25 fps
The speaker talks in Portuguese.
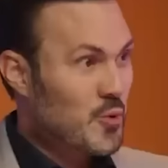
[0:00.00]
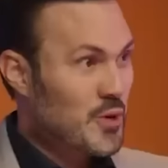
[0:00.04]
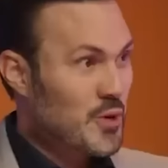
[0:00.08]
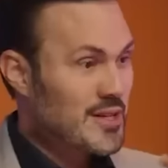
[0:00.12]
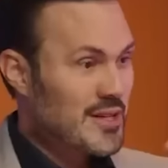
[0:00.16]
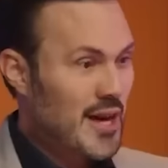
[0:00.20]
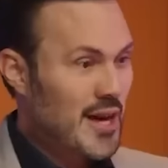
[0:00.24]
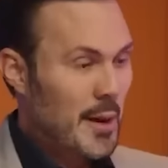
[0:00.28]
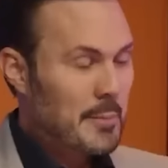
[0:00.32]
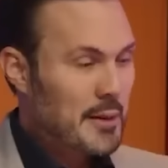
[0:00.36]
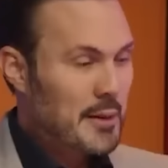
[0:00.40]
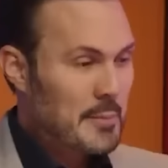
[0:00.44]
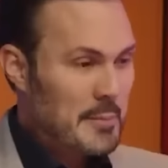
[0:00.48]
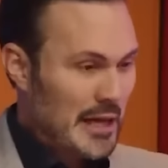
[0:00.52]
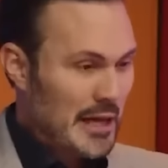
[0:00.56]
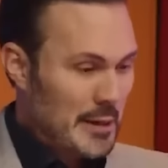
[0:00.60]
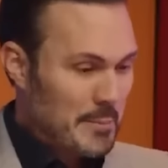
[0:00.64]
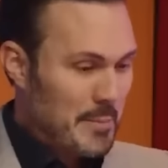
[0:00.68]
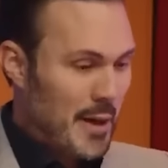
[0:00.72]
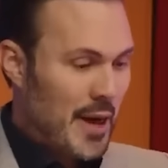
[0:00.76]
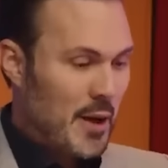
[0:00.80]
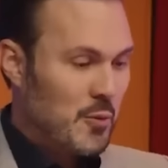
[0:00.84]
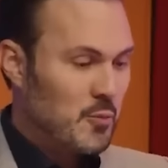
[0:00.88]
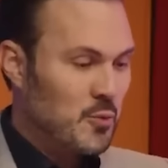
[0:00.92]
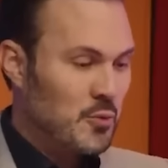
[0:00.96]
coisa, a primeira
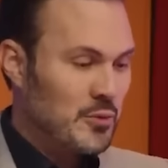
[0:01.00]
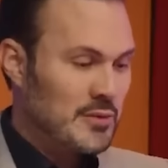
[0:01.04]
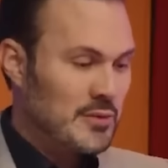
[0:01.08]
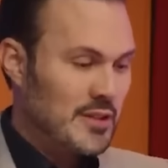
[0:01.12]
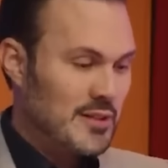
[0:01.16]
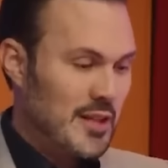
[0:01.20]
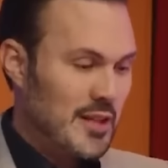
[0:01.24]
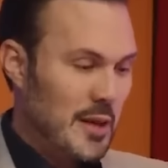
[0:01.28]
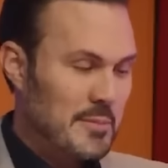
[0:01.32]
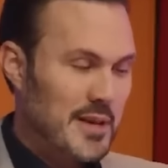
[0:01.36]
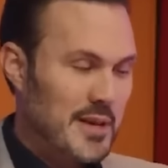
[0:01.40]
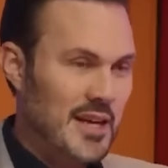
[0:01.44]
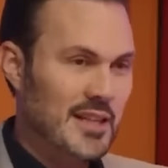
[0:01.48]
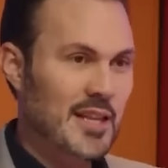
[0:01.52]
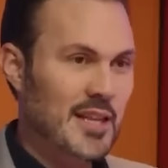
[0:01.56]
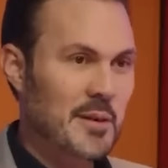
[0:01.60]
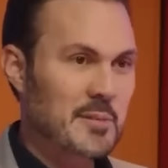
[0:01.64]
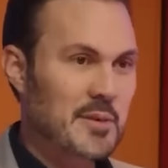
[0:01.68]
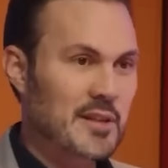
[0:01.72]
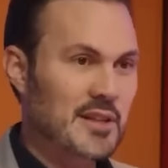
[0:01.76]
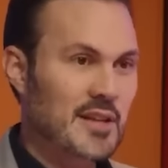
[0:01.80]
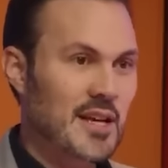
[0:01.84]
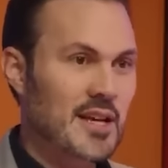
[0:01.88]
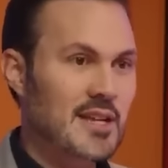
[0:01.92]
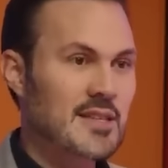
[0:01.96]
pergunta da minha
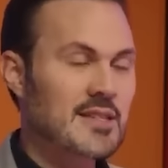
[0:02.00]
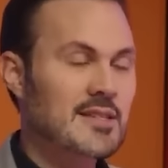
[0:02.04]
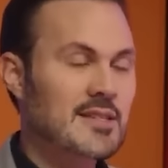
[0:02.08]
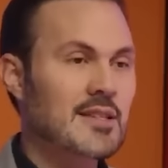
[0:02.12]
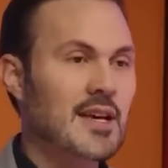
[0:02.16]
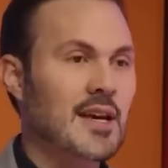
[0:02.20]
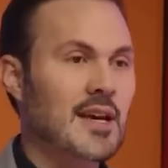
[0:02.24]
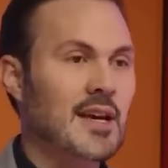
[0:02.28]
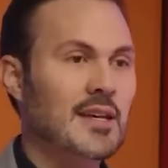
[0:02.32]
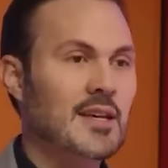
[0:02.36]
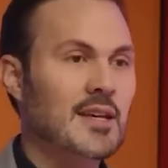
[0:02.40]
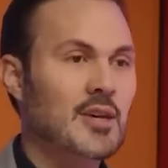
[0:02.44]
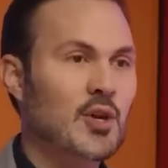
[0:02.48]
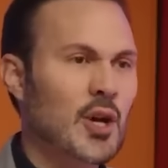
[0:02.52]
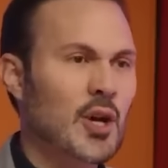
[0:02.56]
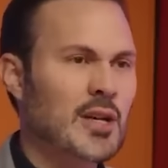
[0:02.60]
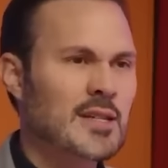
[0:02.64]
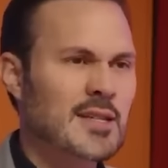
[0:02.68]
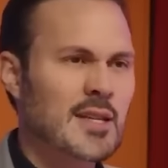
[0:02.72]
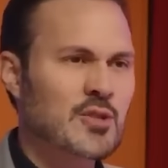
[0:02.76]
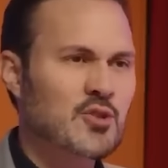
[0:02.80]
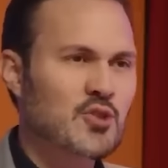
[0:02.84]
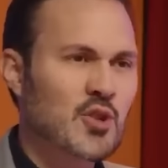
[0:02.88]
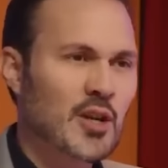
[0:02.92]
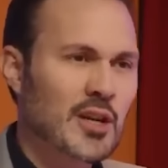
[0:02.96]
anamnese é: que
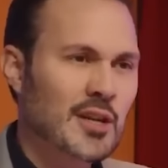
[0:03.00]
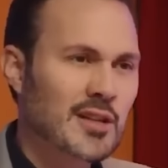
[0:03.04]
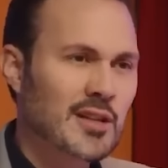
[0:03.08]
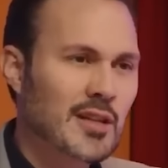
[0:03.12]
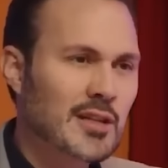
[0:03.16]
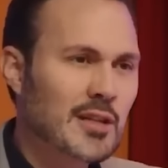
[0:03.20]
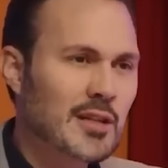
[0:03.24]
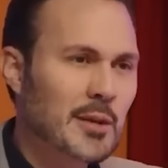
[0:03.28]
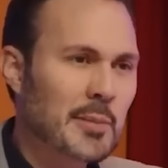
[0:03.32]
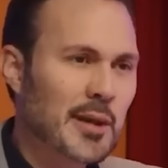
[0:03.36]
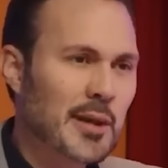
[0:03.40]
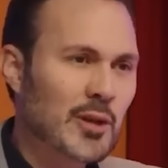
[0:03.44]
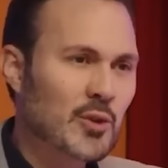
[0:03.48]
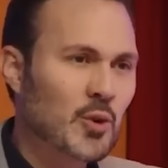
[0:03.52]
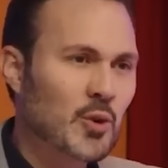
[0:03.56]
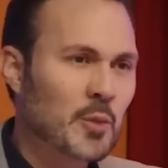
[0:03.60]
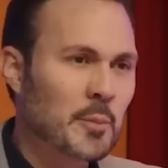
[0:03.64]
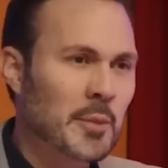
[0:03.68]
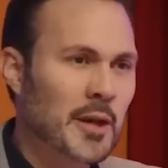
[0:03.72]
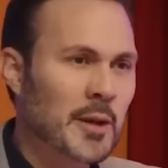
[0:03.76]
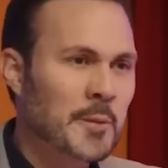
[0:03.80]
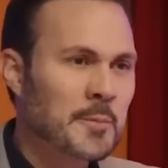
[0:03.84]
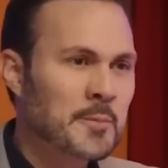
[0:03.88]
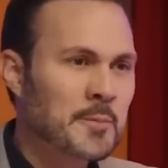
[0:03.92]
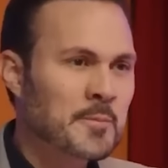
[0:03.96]
horas a senhora deita para
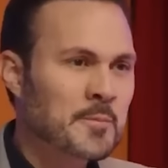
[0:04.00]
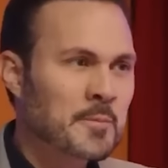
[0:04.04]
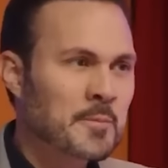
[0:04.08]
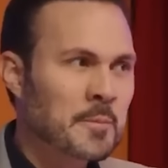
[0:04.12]
dormir?